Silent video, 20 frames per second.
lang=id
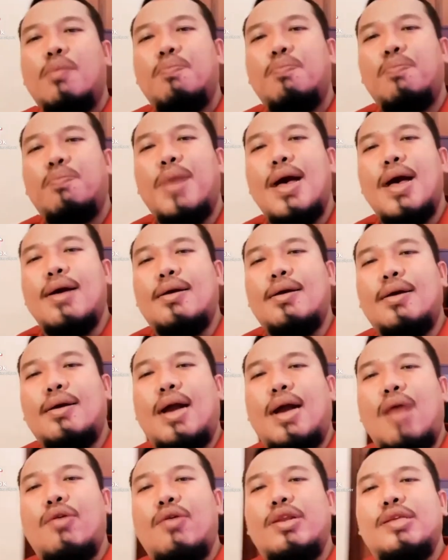Bang,
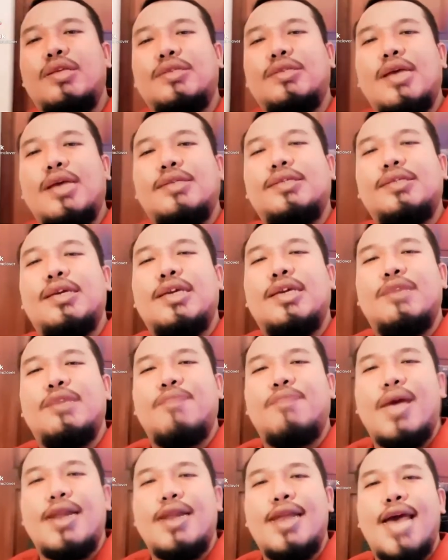kawinin cacing
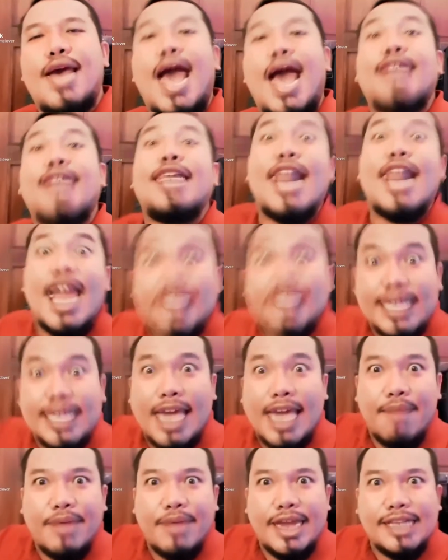gimana? Ada lagi
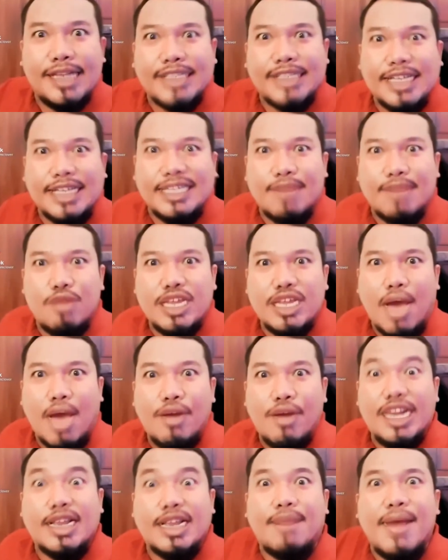kayak begini cacing mau
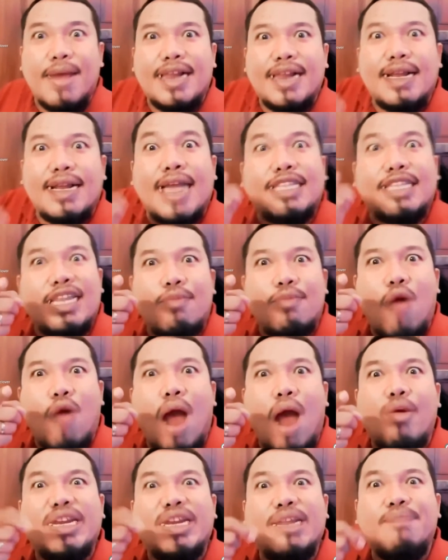dikawinin. Kemarin katanya mau
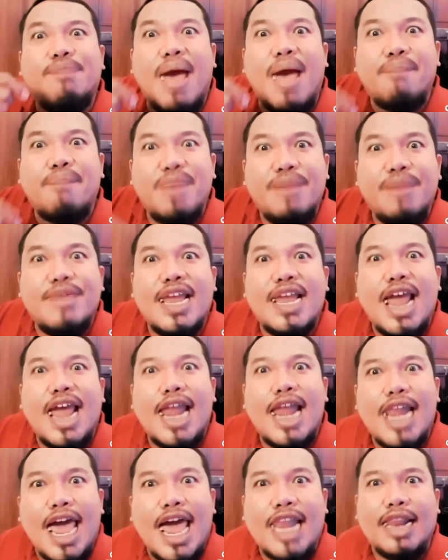ngawinin babi biar
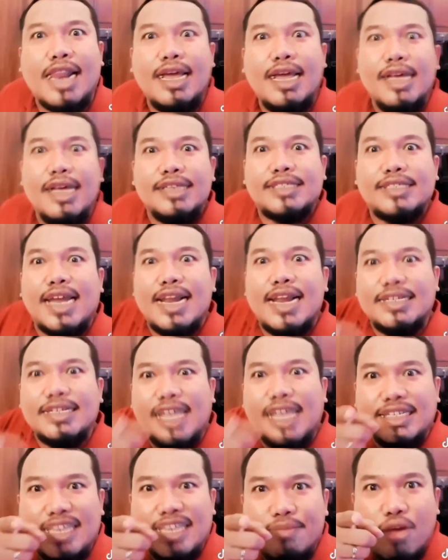halal. Sekarang
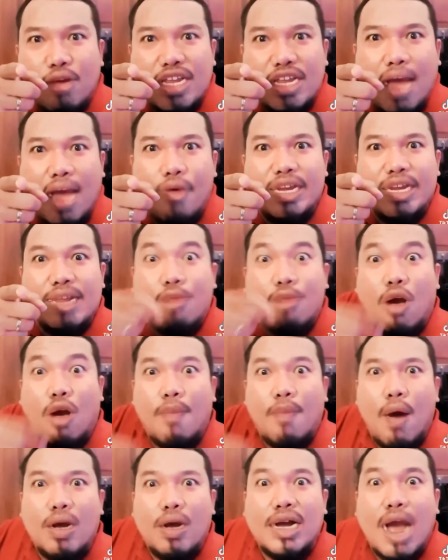cacing mau dikawinin, mau
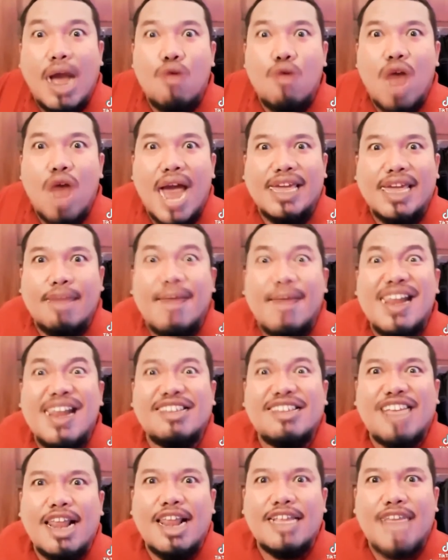kebawa ke KUA. Kayak mana
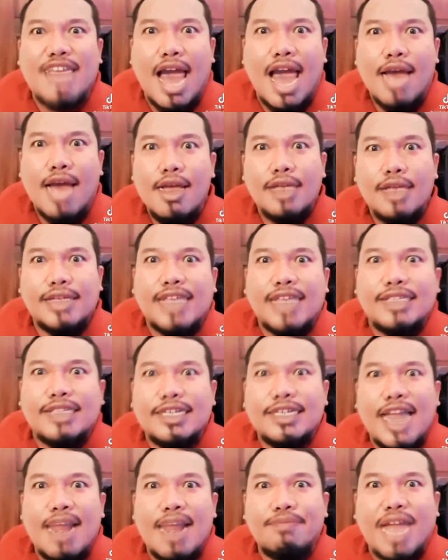caranya? Cacing
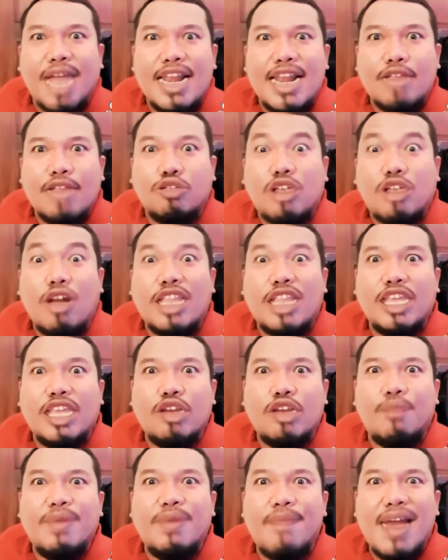dalam tanah terus kau nanti
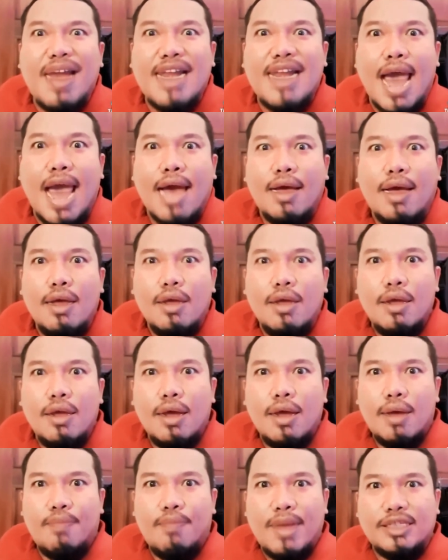hidup di mana?
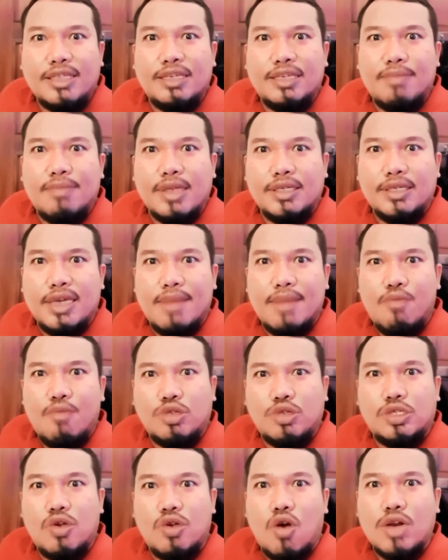Mancing-mancing
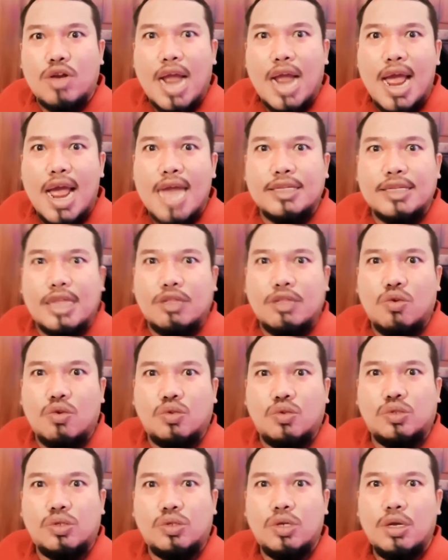emosi orang aja
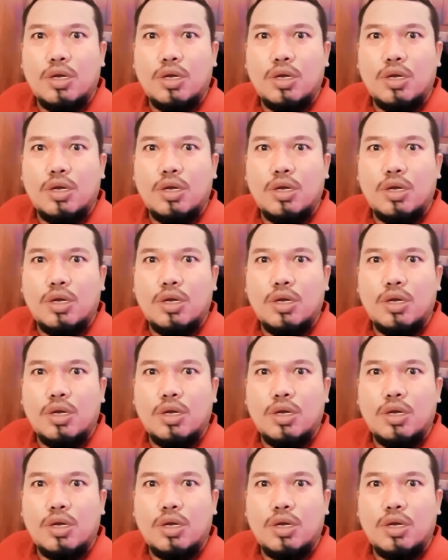terus.